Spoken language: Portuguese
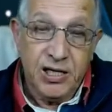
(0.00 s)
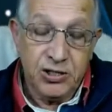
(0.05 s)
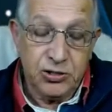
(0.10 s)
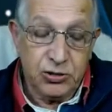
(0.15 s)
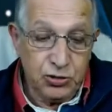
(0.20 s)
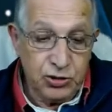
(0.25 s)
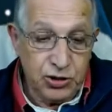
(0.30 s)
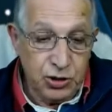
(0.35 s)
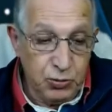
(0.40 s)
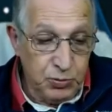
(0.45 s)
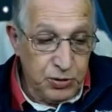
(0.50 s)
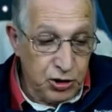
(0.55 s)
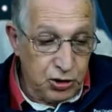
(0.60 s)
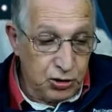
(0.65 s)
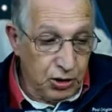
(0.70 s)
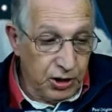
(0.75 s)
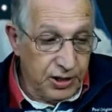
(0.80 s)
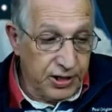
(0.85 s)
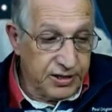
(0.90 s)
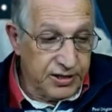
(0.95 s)
Então tem uma
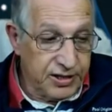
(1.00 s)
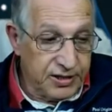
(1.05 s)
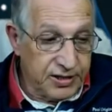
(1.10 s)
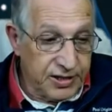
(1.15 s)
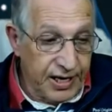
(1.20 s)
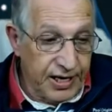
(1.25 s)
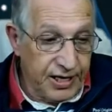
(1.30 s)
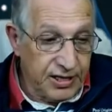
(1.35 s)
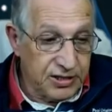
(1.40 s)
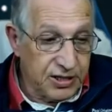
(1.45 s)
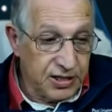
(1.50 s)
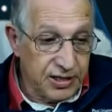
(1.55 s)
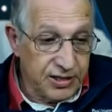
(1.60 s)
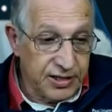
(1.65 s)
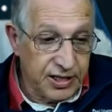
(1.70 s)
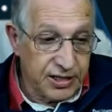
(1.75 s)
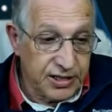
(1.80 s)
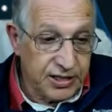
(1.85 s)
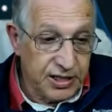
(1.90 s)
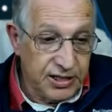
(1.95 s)
história de
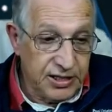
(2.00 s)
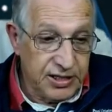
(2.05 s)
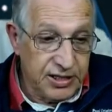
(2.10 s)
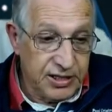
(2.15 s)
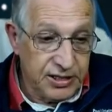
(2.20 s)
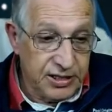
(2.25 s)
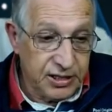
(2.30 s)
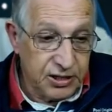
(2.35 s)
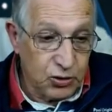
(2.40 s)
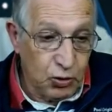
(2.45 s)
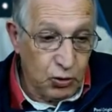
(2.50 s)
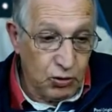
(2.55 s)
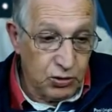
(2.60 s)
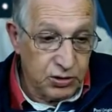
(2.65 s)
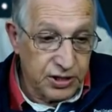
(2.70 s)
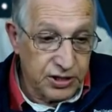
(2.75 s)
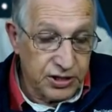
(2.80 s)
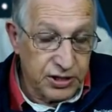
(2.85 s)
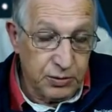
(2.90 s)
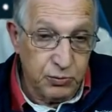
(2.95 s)
Tesla, né, que ele
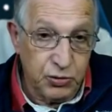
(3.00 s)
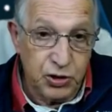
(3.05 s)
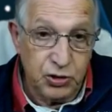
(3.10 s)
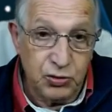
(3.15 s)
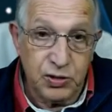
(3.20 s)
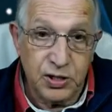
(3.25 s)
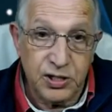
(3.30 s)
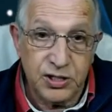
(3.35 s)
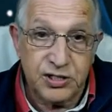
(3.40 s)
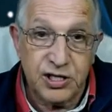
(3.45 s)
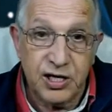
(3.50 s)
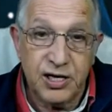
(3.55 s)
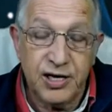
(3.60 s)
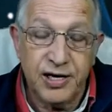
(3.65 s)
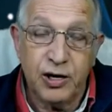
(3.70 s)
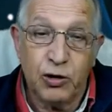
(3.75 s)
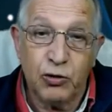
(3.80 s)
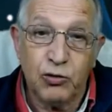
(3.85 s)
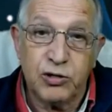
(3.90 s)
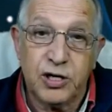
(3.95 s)
conta que muito antes
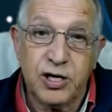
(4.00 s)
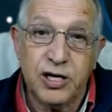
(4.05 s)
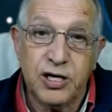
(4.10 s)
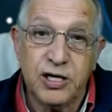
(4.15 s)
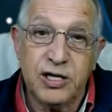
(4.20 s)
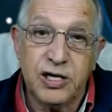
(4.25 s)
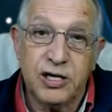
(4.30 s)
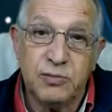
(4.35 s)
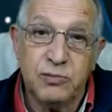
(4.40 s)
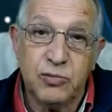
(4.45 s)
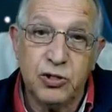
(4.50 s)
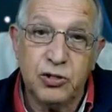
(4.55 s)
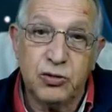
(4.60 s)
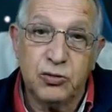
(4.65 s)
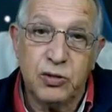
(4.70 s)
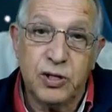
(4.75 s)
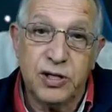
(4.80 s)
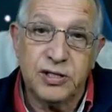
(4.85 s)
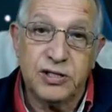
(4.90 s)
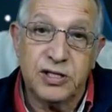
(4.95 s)
ele na Ucrânia,
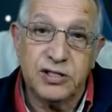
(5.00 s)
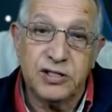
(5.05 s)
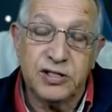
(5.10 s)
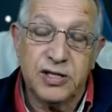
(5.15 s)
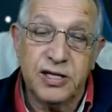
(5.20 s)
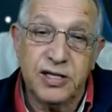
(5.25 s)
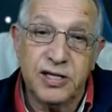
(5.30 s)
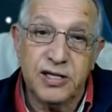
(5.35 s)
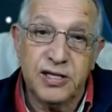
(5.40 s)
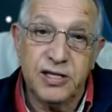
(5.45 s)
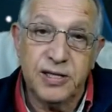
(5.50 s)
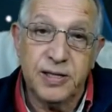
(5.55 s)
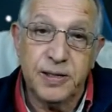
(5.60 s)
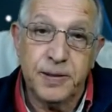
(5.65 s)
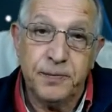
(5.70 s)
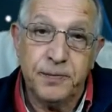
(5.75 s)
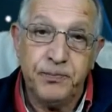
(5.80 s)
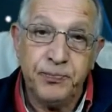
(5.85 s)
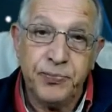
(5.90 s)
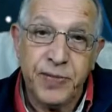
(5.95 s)
muito antes dele